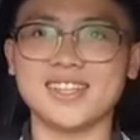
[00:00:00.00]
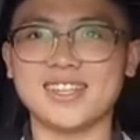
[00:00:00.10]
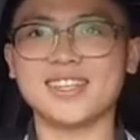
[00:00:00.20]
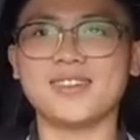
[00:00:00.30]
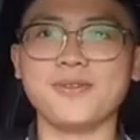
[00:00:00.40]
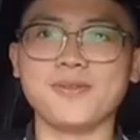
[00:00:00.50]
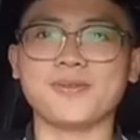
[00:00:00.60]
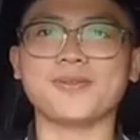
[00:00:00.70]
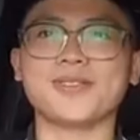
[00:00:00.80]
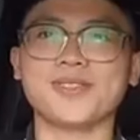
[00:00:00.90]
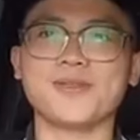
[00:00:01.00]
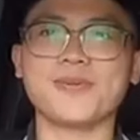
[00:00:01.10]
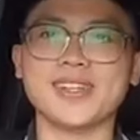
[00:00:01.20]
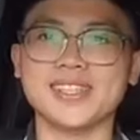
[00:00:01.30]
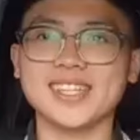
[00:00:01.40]
Wow
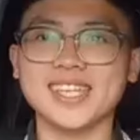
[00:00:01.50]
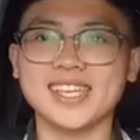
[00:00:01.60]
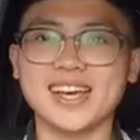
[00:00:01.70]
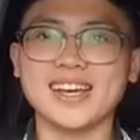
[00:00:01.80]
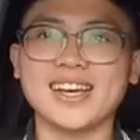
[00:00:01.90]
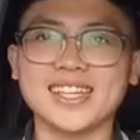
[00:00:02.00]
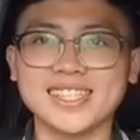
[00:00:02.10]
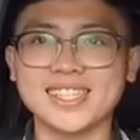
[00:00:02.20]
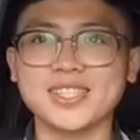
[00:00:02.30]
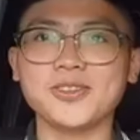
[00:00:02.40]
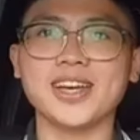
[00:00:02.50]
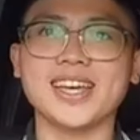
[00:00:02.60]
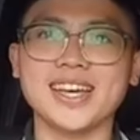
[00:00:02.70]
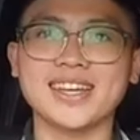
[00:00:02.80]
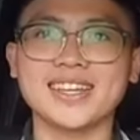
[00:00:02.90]
surprisingly agak kenceng juga ya
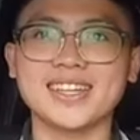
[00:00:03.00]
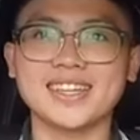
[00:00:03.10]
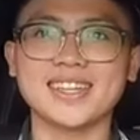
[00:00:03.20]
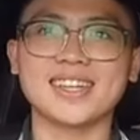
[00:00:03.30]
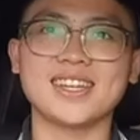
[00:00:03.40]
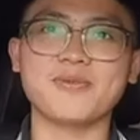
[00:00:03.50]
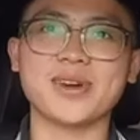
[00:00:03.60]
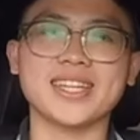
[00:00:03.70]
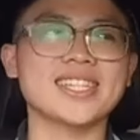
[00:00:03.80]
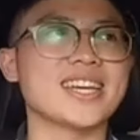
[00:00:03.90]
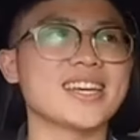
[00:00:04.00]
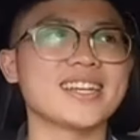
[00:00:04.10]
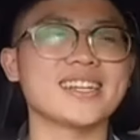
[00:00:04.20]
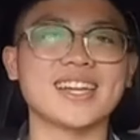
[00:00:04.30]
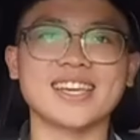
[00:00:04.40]
dipakainya ya
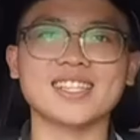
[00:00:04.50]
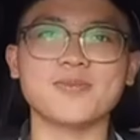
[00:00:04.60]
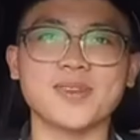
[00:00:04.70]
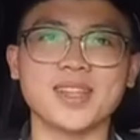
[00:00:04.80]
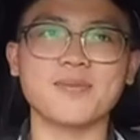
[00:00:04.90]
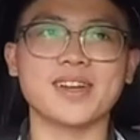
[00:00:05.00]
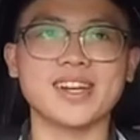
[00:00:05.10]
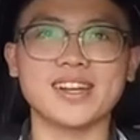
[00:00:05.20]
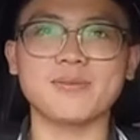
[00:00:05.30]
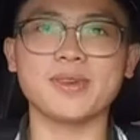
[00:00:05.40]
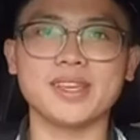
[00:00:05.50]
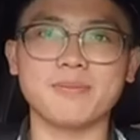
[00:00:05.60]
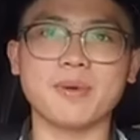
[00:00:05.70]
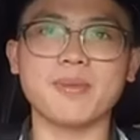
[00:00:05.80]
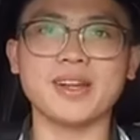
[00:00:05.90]
naiknya cepat emang dan lebih
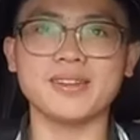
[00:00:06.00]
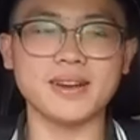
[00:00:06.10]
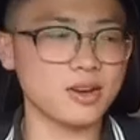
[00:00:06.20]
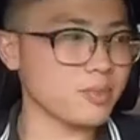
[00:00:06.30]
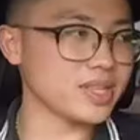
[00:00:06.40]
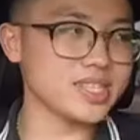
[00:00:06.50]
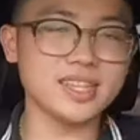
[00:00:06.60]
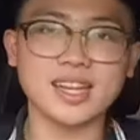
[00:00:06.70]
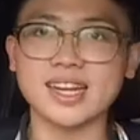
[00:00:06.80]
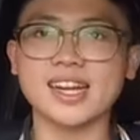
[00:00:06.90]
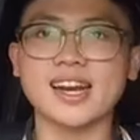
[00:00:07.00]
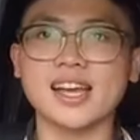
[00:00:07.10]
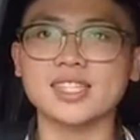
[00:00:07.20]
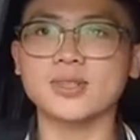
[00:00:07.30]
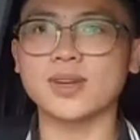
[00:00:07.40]
memang kalau bensin tarikannya
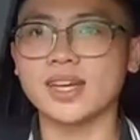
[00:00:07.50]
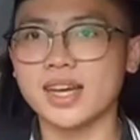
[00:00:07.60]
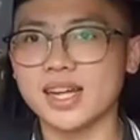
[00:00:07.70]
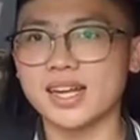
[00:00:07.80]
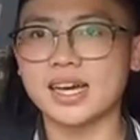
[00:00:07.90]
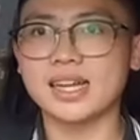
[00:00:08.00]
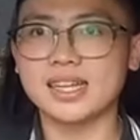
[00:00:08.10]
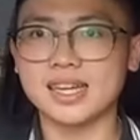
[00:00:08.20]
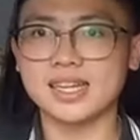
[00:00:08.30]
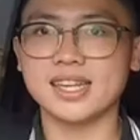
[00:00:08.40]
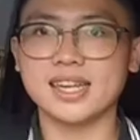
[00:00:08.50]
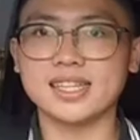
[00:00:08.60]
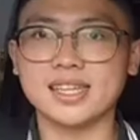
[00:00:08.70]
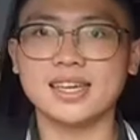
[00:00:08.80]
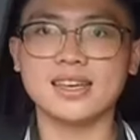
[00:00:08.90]
langsung ya nggak ada delay delaynya
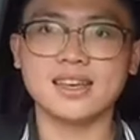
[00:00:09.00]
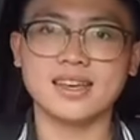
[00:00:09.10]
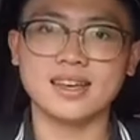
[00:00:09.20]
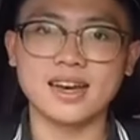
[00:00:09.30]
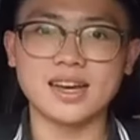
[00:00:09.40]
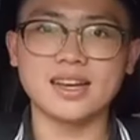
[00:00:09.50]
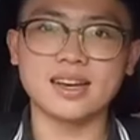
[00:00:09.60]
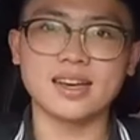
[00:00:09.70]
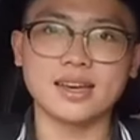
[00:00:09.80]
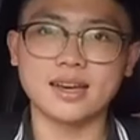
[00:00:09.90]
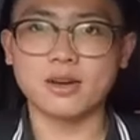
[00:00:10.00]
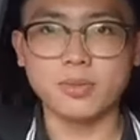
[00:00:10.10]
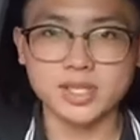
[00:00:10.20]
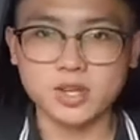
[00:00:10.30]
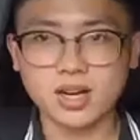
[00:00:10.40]
nggak ada kayak kalau Pajero
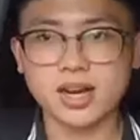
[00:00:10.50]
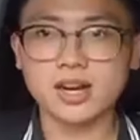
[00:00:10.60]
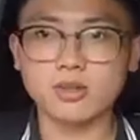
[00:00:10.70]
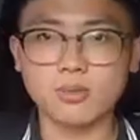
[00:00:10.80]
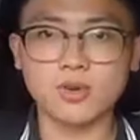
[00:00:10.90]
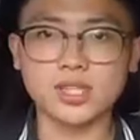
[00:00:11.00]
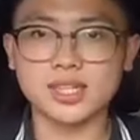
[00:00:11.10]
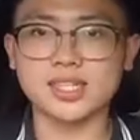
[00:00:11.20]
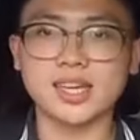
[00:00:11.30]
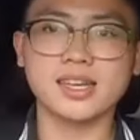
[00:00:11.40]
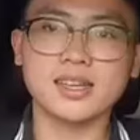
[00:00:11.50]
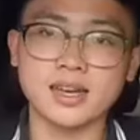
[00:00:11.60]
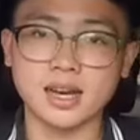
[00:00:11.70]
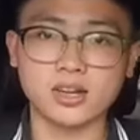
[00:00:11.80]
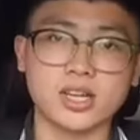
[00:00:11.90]
kan ada turbo dieselnya kalau
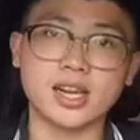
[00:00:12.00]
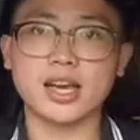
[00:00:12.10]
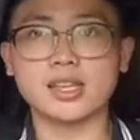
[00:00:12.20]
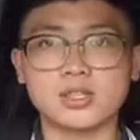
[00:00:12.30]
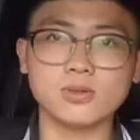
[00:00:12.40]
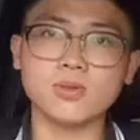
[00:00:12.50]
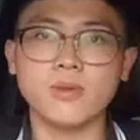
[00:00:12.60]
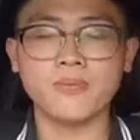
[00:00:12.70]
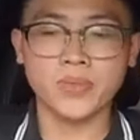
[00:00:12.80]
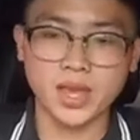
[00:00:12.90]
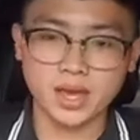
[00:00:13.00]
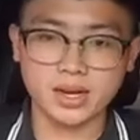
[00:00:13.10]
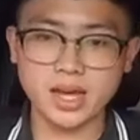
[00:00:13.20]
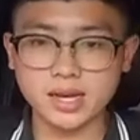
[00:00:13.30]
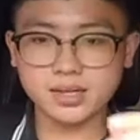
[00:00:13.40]
dia langsung
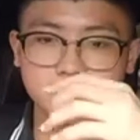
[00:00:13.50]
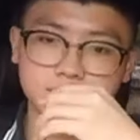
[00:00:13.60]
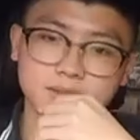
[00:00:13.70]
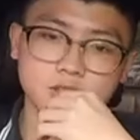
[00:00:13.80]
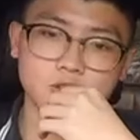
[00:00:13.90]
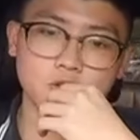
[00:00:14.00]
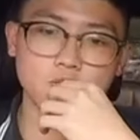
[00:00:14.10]
dan cukup